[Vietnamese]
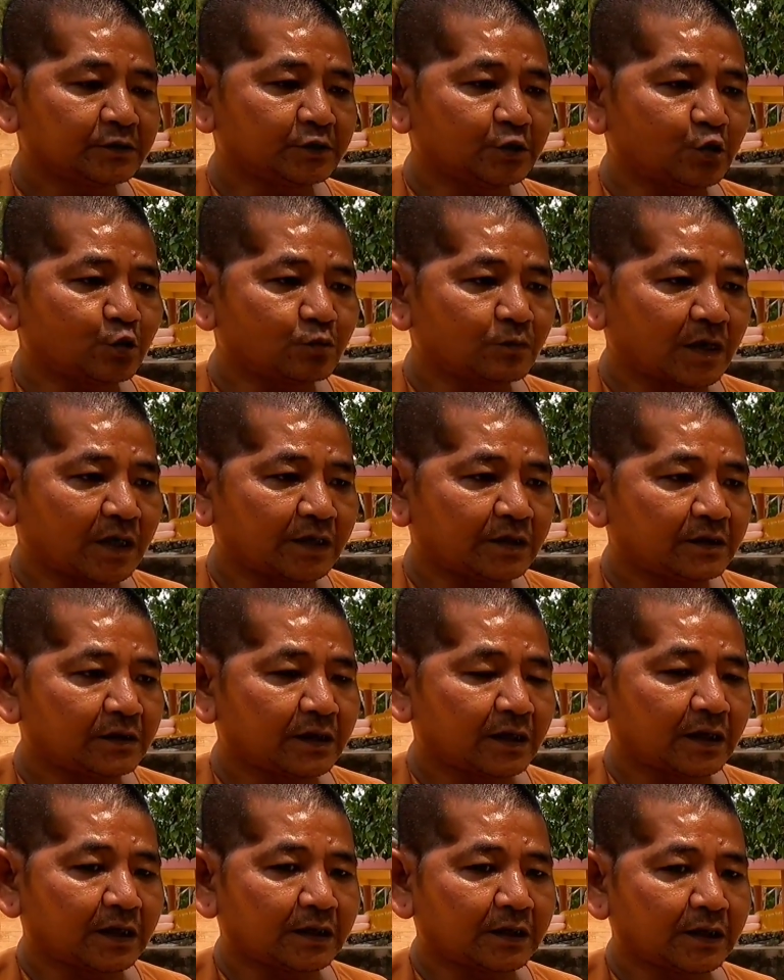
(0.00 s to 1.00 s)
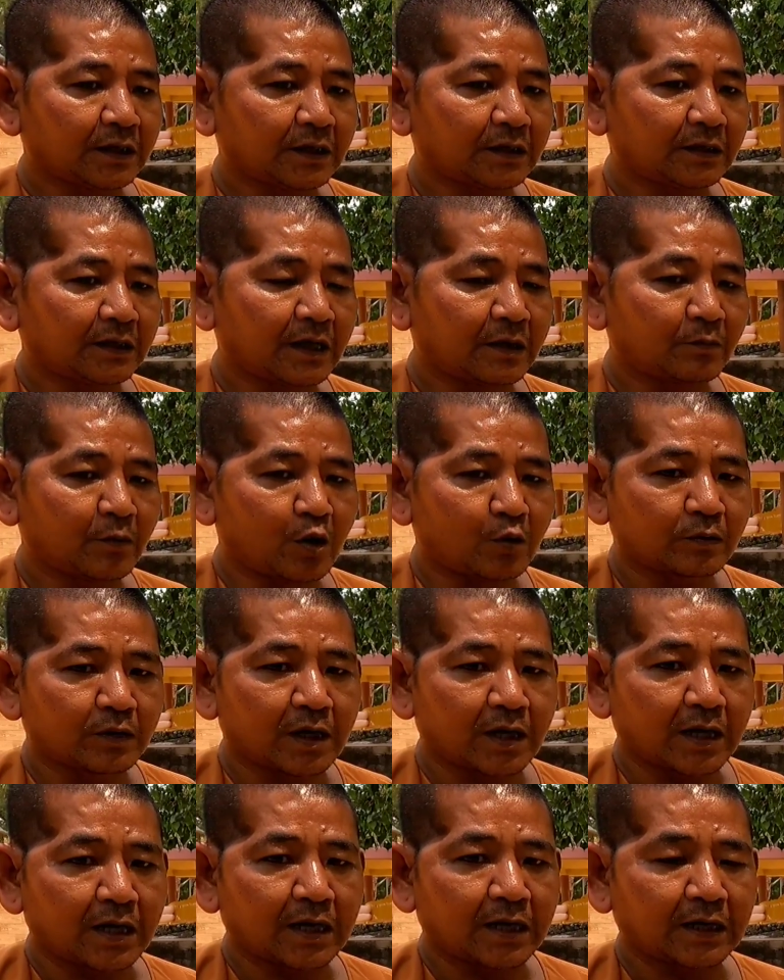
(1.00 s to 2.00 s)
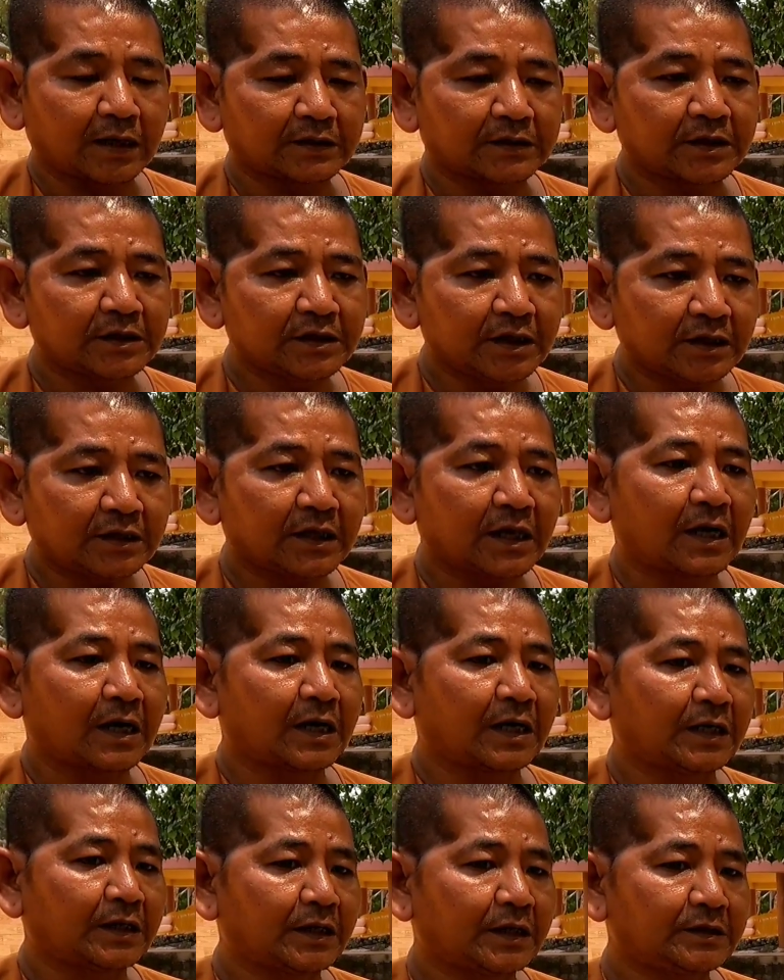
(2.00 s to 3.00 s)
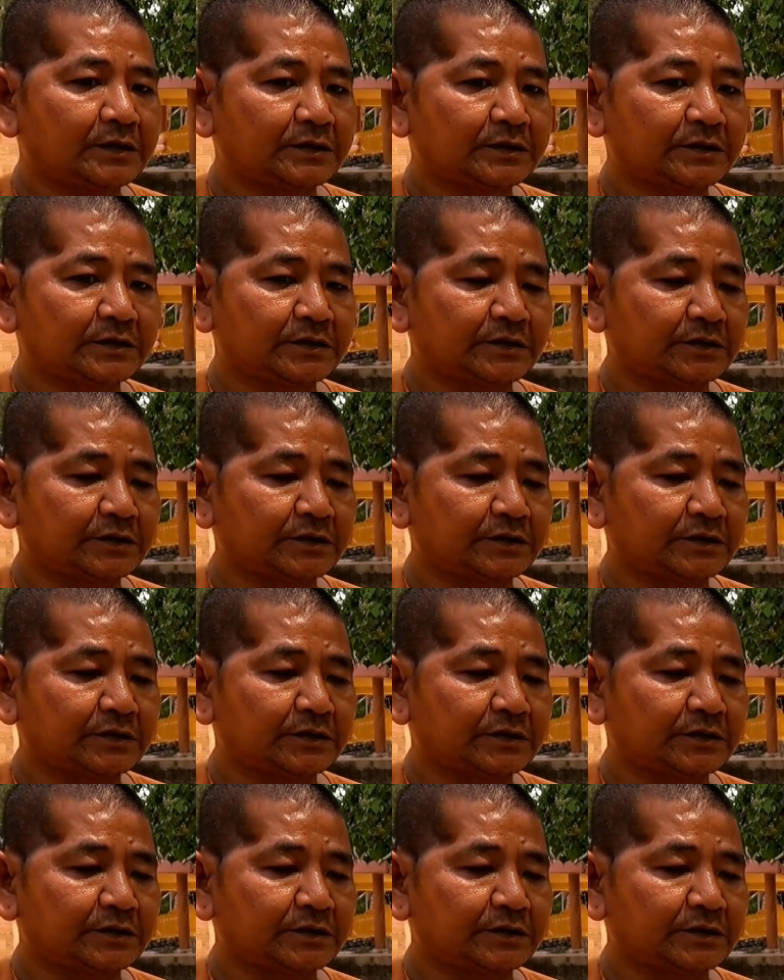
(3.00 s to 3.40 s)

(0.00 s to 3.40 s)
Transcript: dũng mãnh là là một là thứ nhất là cái